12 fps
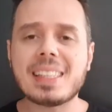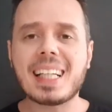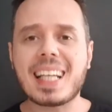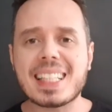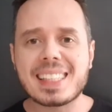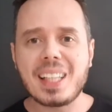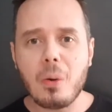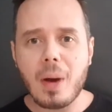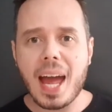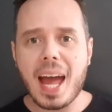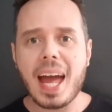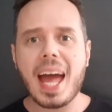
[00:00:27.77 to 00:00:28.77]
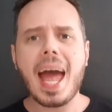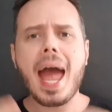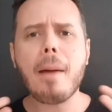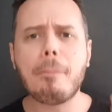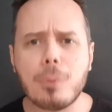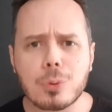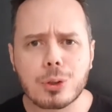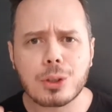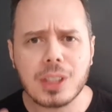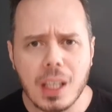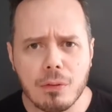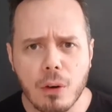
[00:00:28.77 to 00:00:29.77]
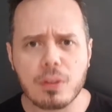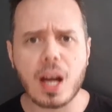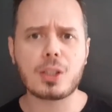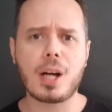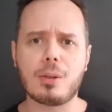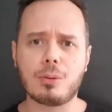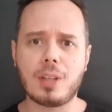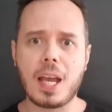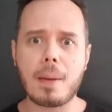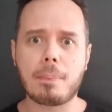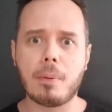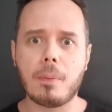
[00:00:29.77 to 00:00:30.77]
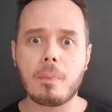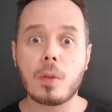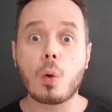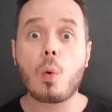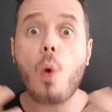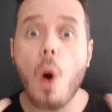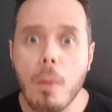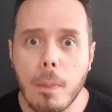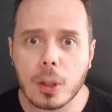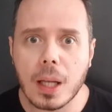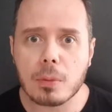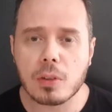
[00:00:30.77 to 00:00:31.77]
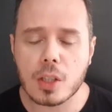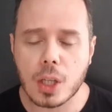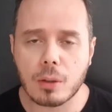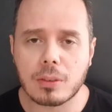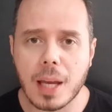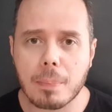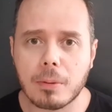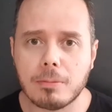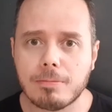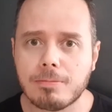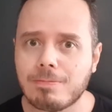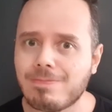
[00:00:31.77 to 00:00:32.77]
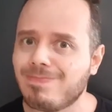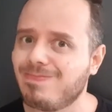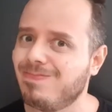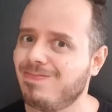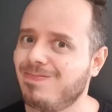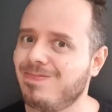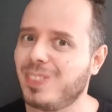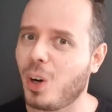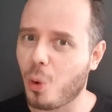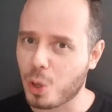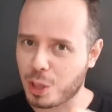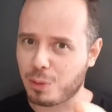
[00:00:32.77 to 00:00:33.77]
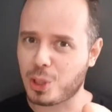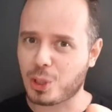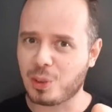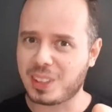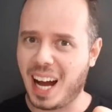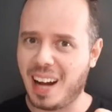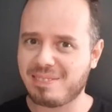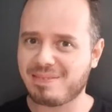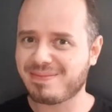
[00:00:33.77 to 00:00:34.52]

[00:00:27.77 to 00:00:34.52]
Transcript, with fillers: a questão é, é possível viajar no tempo? Como podemos viajar no tempo? Hum, hoje eu vou te contar.